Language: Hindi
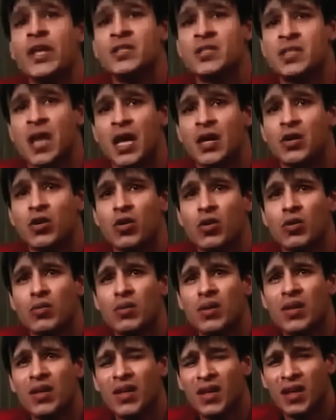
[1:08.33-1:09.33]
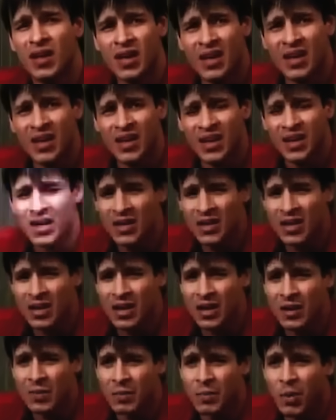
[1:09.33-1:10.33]
बुरे इंसान हो
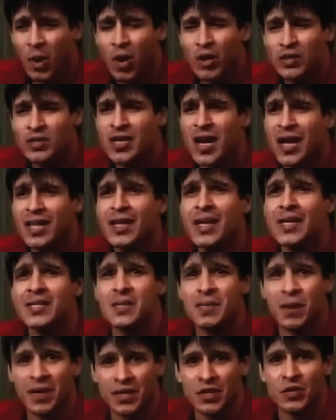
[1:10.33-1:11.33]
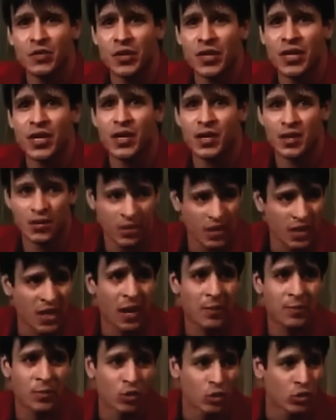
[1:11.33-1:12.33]
बहुत ज़्यादा ऐसी बातें हुई हैं
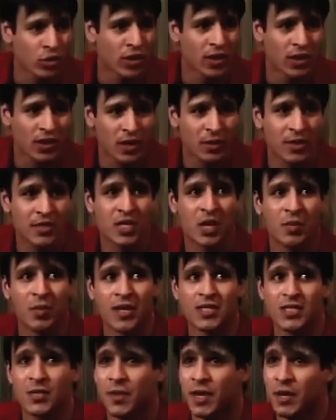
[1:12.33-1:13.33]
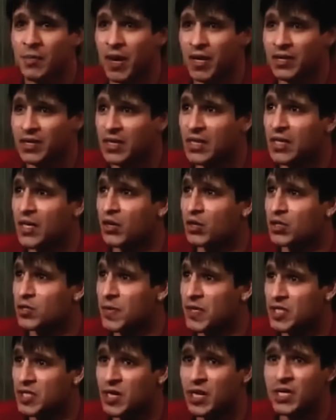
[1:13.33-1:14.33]
अगर आप लोगों ने कभी सलमान से पहले बात की है
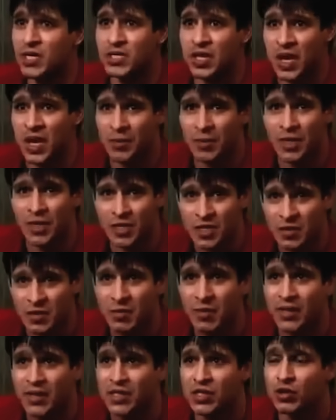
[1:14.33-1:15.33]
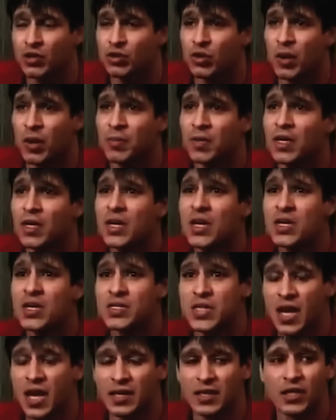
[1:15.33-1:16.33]
और स्पेशली अगर शराब के नशे में बात की हो तो आप
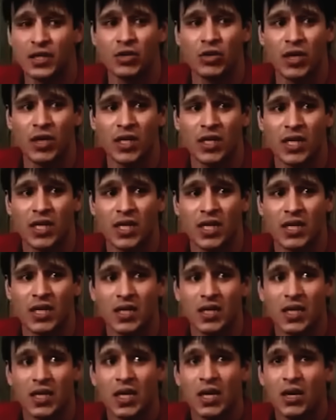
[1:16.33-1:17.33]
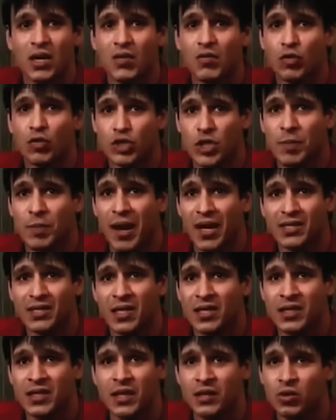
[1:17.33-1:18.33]
जानते होंगे कि वो जब
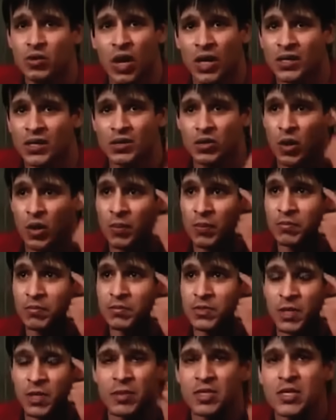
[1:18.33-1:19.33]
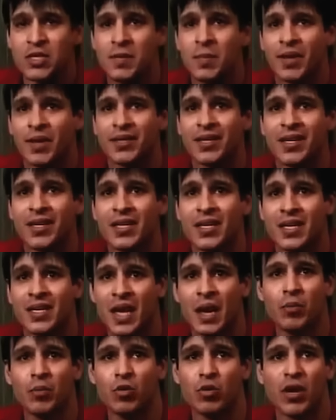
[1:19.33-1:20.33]
बात करते हैं तो आधा तो आप समझ नहीं पाते हैं कि
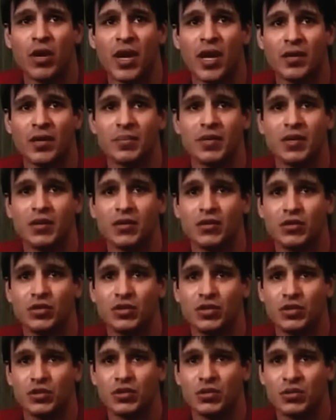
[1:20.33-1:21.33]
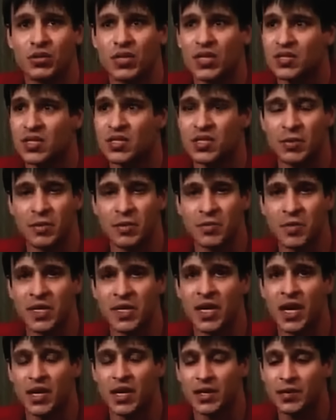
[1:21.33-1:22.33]
ये क्या बोल रहा है आदमी कुछ ठीक से समझ
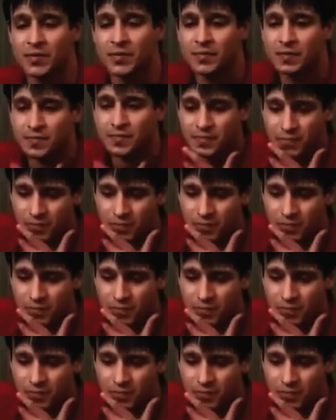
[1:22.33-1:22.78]
में नहीं आ रहा